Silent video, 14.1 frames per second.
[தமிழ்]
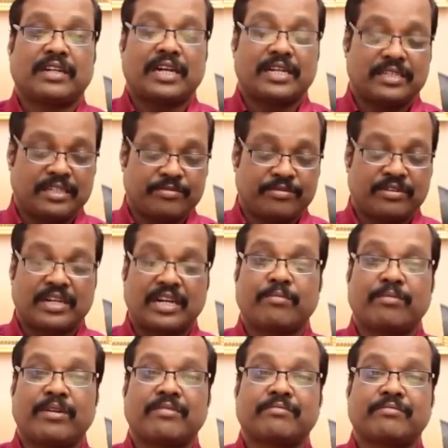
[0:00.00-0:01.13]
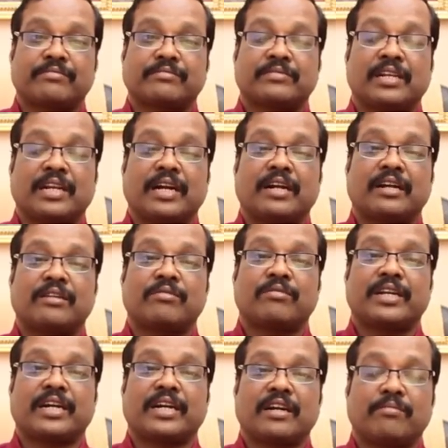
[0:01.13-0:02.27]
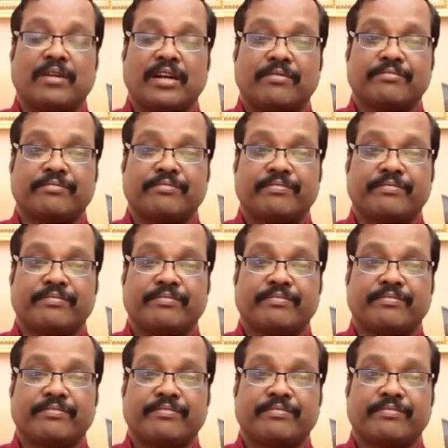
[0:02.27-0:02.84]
ராசி முக்கால் பலம் லக்னம் ஒன்னேகால் பலம்